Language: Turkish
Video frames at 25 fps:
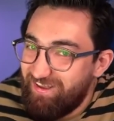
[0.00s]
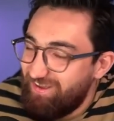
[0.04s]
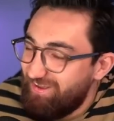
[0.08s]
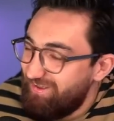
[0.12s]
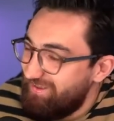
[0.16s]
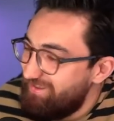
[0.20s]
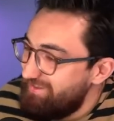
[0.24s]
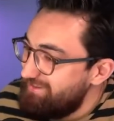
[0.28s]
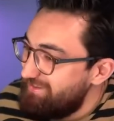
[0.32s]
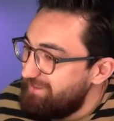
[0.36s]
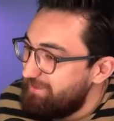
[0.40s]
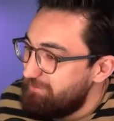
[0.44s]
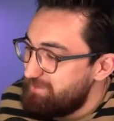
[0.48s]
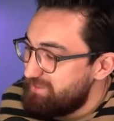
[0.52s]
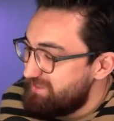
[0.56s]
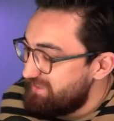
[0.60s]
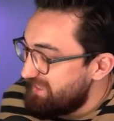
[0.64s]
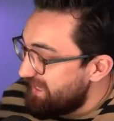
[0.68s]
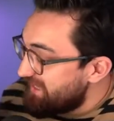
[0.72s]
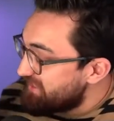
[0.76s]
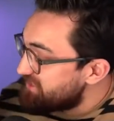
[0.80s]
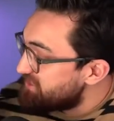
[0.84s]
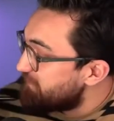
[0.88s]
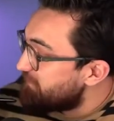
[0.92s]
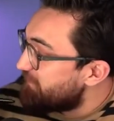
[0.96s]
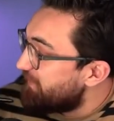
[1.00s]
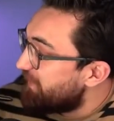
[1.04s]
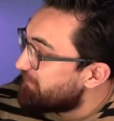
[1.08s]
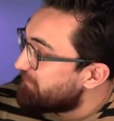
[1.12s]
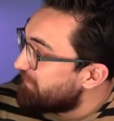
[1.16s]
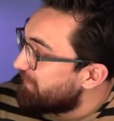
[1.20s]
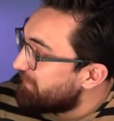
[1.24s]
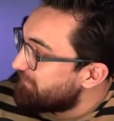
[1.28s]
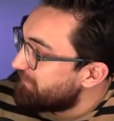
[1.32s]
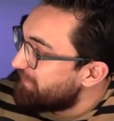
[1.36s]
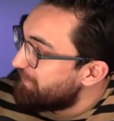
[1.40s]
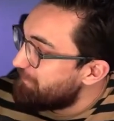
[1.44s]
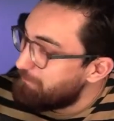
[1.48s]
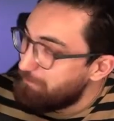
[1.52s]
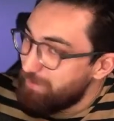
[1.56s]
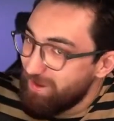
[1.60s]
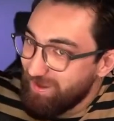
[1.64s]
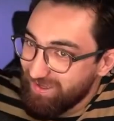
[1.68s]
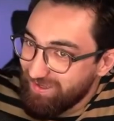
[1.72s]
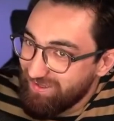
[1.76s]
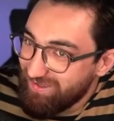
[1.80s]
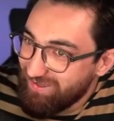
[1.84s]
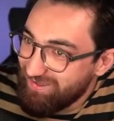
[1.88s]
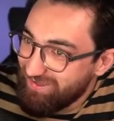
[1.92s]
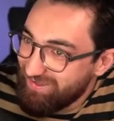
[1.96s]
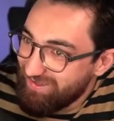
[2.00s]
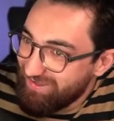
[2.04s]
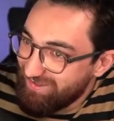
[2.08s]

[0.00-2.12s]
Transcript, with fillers: Allah'ım serçe parmağımdan bak.